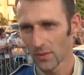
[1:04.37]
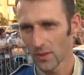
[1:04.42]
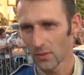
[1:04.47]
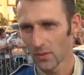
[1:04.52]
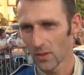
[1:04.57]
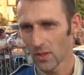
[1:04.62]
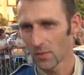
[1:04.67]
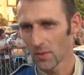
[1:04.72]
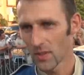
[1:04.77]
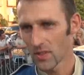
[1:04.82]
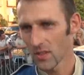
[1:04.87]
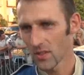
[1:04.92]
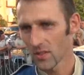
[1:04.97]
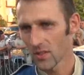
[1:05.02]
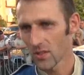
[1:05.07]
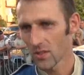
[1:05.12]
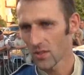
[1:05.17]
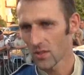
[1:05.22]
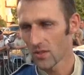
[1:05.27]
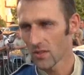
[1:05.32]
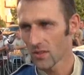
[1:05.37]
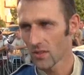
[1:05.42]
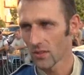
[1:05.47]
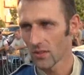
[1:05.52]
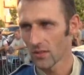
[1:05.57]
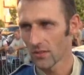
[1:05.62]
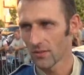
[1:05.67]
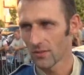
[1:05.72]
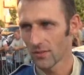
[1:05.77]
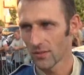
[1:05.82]
w niektórych tych miejscach, gdzie jest ślizgo,
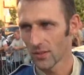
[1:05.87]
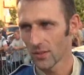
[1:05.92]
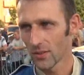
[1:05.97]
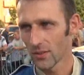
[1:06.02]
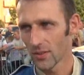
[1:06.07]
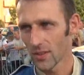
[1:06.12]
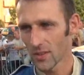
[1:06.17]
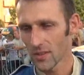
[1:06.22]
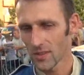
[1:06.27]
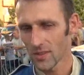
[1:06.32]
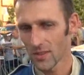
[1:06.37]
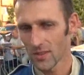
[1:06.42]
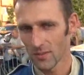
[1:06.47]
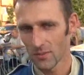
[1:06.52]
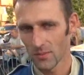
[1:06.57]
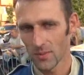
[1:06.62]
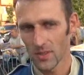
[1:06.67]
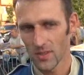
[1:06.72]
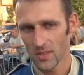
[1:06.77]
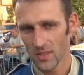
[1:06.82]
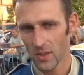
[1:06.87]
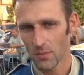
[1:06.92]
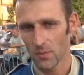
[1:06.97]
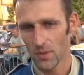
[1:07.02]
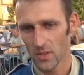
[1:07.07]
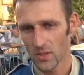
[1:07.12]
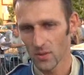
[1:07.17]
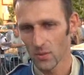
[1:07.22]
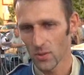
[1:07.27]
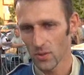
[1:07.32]
no jest,
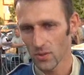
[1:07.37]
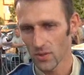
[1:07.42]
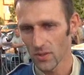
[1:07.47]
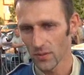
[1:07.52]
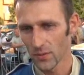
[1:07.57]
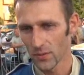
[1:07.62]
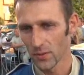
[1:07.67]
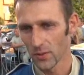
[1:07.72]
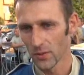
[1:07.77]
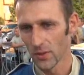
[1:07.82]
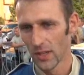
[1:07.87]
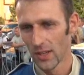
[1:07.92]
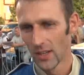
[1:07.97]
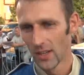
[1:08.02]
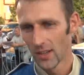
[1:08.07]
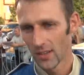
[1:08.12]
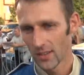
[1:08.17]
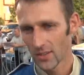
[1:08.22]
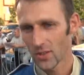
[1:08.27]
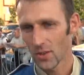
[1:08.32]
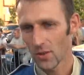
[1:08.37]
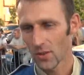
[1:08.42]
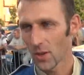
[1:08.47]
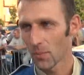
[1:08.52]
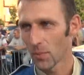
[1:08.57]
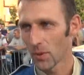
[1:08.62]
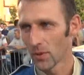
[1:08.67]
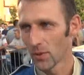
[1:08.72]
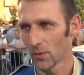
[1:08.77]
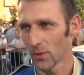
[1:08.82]
miejscami jest dużo syfu,
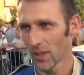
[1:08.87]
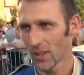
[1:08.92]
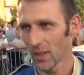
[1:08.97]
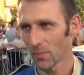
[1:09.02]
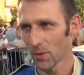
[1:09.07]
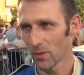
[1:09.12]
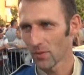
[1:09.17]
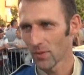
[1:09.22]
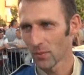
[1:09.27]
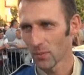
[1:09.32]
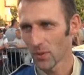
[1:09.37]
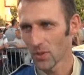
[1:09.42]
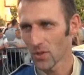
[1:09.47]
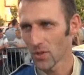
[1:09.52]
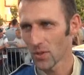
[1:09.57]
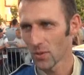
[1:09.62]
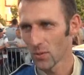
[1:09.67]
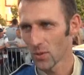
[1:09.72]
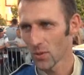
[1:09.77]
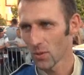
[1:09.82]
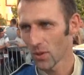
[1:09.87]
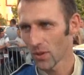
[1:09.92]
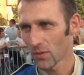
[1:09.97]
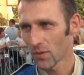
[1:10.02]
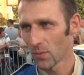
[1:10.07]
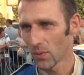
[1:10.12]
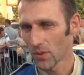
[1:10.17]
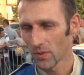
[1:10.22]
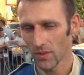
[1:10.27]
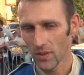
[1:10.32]
czteronapędówka na pewno będzie się dużo
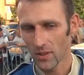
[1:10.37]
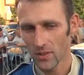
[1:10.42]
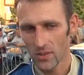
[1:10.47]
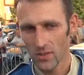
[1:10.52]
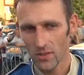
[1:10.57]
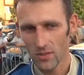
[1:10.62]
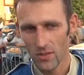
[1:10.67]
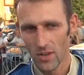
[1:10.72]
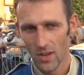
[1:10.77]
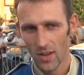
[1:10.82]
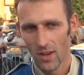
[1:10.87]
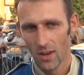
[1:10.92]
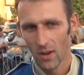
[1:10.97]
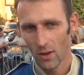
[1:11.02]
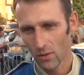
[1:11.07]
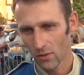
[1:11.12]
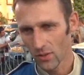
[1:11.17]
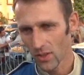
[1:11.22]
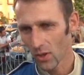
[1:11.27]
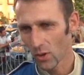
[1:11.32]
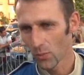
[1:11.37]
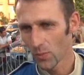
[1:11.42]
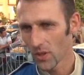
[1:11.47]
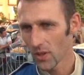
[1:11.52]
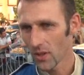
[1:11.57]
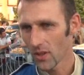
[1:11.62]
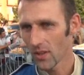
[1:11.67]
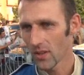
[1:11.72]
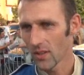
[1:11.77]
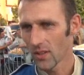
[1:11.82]
łatwiej prowadzić. Ogólnie
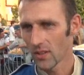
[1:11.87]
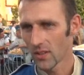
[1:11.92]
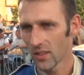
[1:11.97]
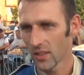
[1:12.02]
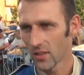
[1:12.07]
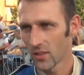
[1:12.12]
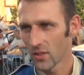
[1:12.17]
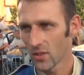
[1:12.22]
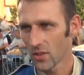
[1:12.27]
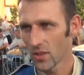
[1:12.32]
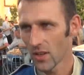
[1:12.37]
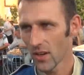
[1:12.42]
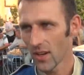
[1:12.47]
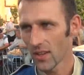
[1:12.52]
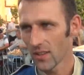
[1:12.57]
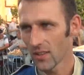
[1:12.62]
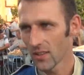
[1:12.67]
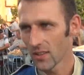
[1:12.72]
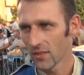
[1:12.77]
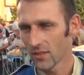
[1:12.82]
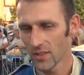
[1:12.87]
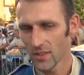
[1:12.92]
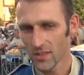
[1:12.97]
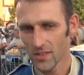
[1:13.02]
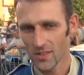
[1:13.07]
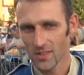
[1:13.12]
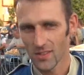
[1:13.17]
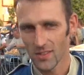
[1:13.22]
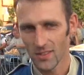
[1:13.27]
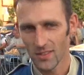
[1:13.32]
lubię techniczne rajdy,
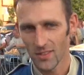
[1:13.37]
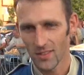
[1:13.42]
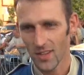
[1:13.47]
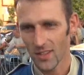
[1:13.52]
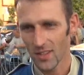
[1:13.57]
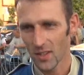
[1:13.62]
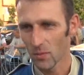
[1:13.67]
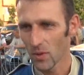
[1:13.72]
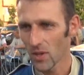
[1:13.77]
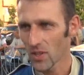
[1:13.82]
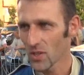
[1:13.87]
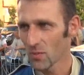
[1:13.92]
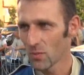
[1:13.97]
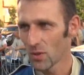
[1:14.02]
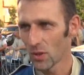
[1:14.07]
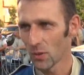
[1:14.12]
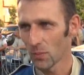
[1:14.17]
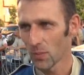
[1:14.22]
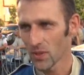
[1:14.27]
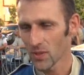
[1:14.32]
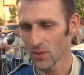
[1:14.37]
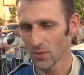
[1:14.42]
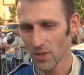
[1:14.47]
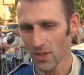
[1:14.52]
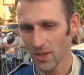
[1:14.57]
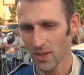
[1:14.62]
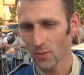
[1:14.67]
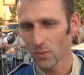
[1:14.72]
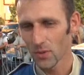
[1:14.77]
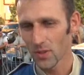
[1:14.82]
więc y, jak najbardziej mi to
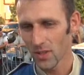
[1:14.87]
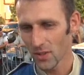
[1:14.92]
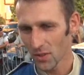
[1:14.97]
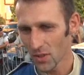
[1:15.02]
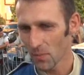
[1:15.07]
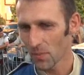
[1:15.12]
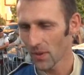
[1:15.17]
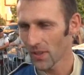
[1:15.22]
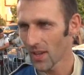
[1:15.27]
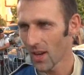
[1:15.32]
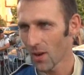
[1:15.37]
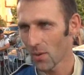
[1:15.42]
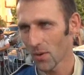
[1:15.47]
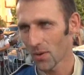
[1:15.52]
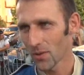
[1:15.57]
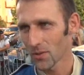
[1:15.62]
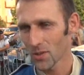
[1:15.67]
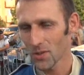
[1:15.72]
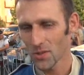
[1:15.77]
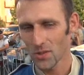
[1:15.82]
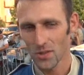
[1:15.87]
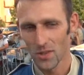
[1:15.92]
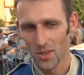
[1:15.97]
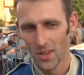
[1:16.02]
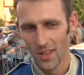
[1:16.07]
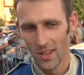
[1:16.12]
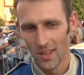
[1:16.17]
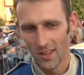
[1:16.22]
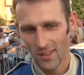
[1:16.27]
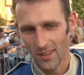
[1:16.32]
pasuje, oby tylko nie padało, chociaż
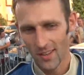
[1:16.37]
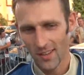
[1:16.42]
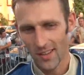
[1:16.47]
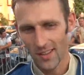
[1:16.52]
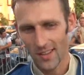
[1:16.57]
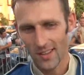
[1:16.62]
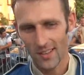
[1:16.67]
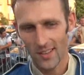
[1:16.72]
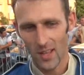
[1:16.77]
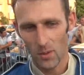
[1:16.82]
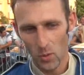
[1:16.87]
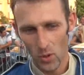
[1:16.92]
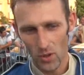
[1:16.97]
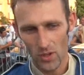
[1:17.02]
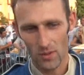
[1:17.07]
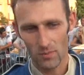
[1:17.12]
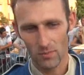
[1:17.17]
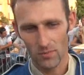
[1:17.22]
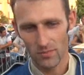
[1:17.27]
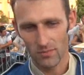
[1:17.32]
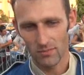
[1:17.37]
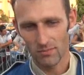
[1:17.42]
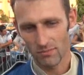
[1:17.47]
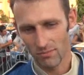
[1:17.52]
y, na mokrym